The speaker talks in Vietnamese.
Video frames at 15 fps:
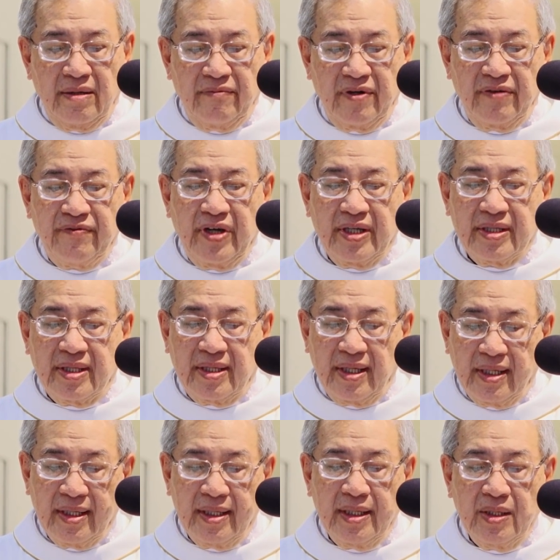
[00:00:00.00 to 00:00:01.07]
và về
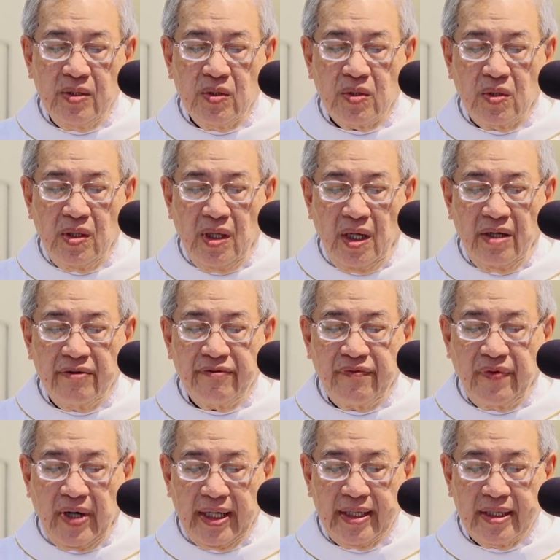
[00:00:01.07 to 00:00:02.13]
tình yêu của họ
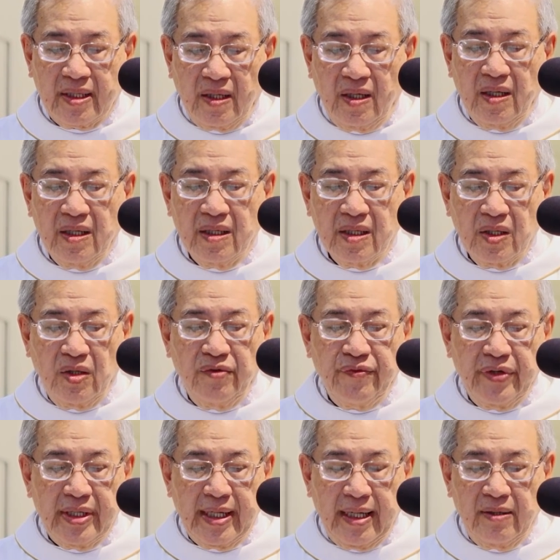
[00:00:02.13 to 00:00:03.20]
phải có đối
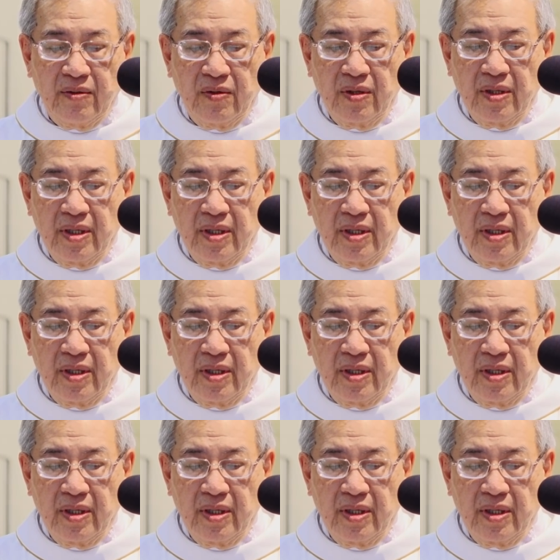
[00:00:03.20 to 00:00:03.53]
với nhau,